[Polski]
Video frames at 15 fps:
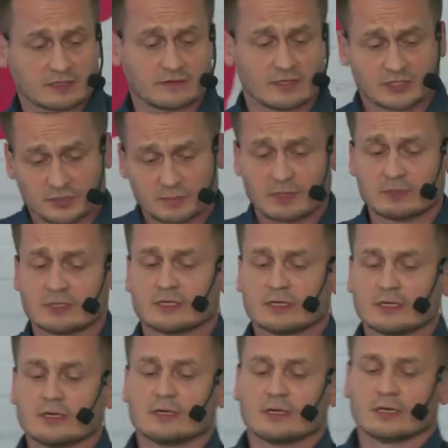chwilę, czy mamy
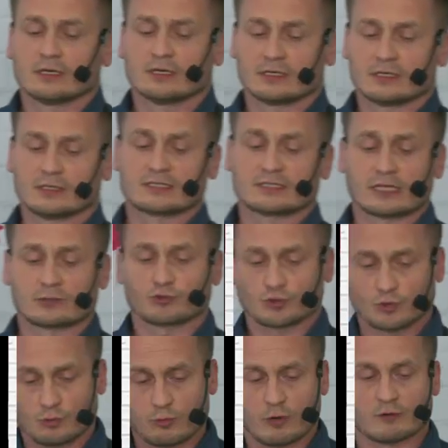e, status
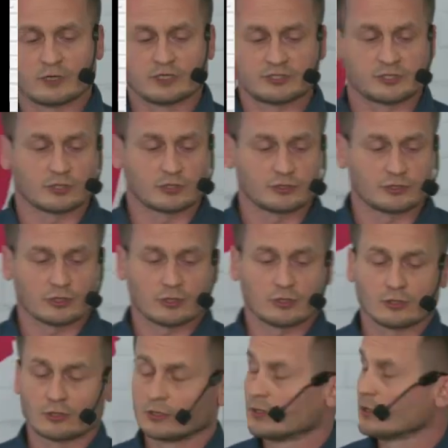quo, jeśli chodzi
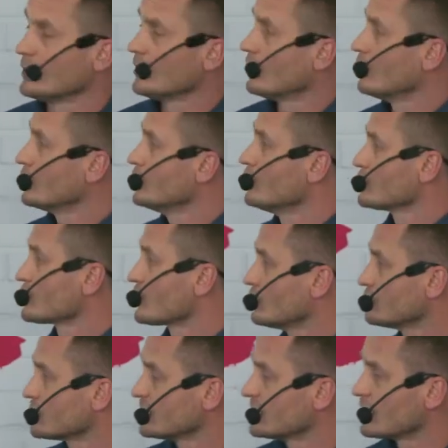o, o ilość
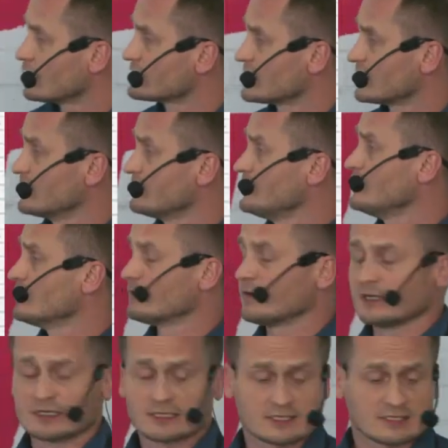kontenerów
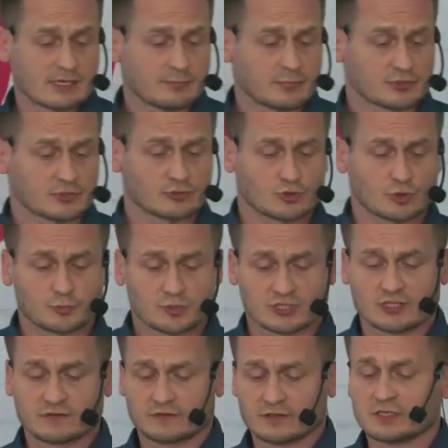zadefiniowanych na samym początku przy
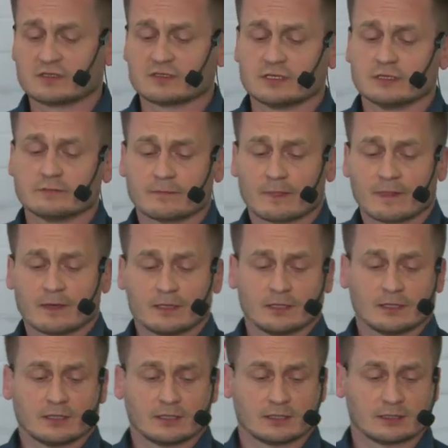definicji
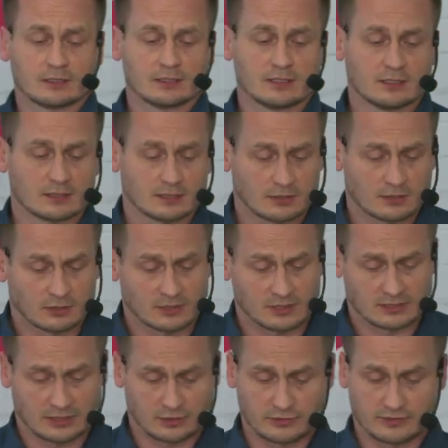e,
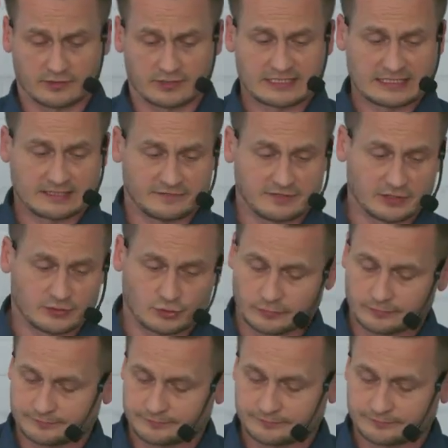konkretnego serwisu.